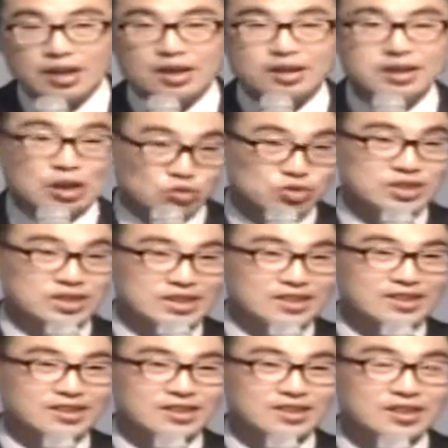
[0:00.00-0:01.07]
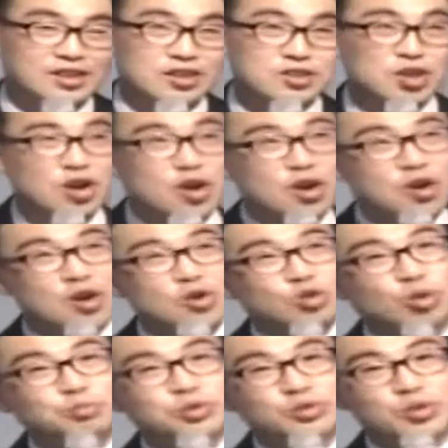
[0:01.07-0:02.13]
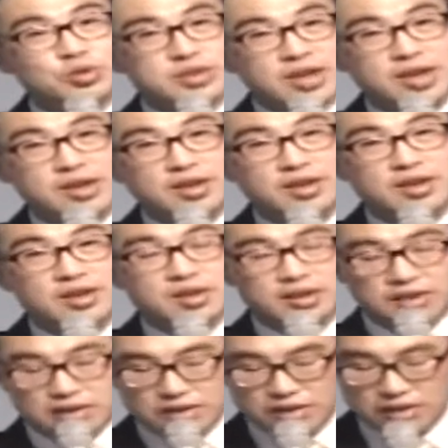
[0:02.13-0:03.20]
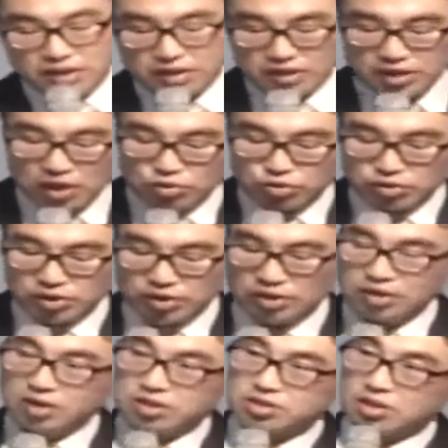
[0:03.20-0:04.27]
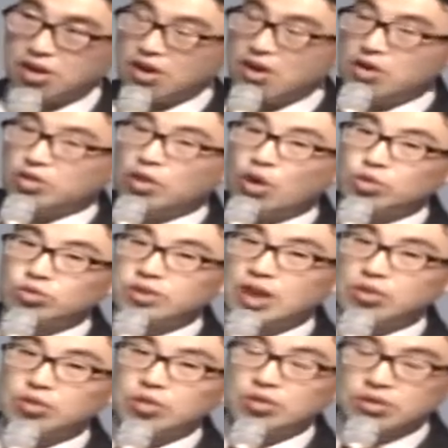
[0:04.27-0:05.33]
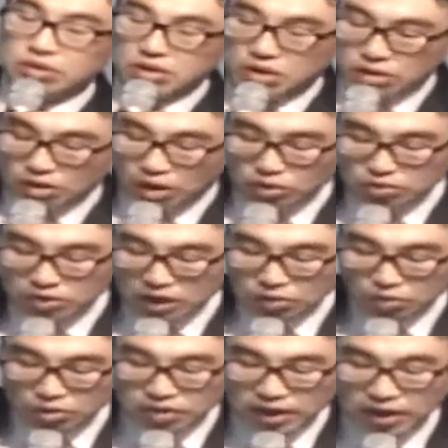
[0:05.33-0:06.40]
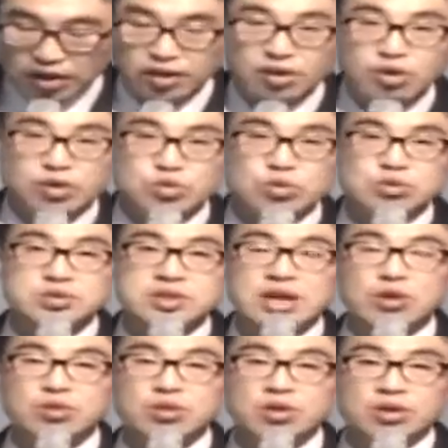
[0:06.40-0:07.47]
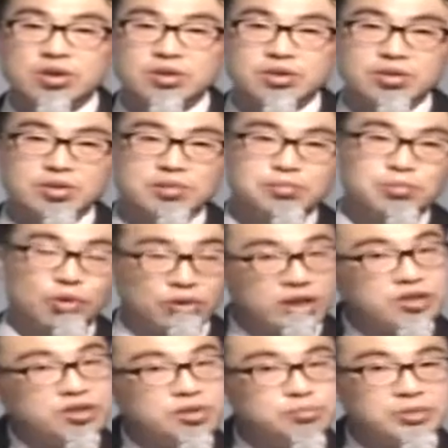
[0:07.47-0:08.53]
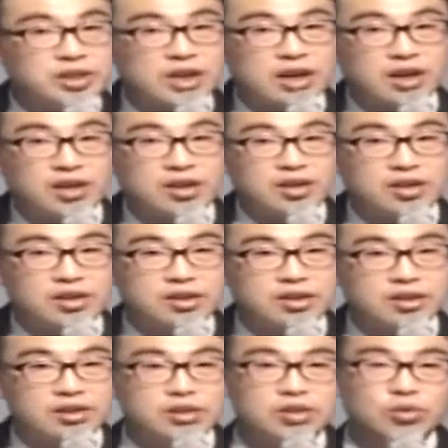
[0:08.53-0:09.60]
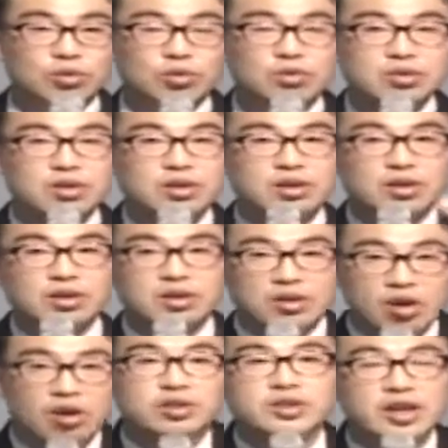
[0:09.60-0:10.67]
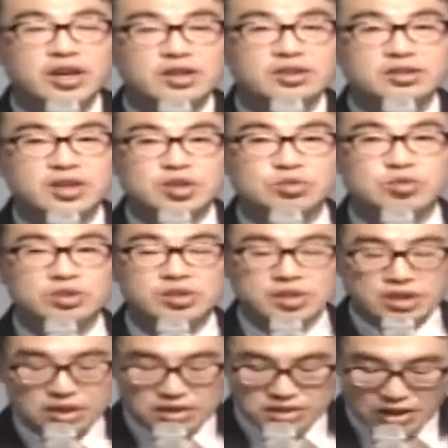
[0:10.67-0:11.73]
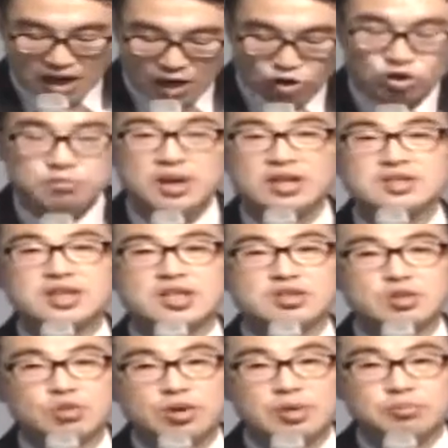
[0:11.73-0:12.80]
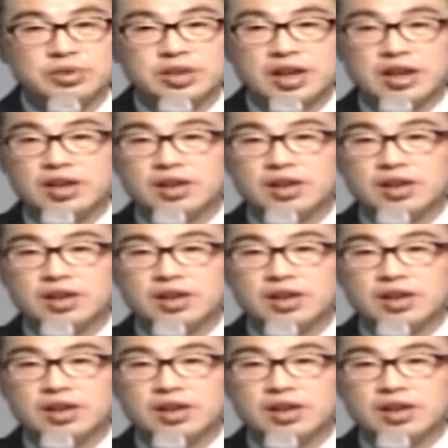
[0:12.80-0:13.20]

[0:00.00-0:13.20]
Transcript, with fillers: 예수를 저 높은 곳에 예수를 저 거룩하고 거룩한 곳에 쫓아 올려 보내드립니다. 그리고 거기에 있는 예수를 자꾸만 찾으려고 합니다.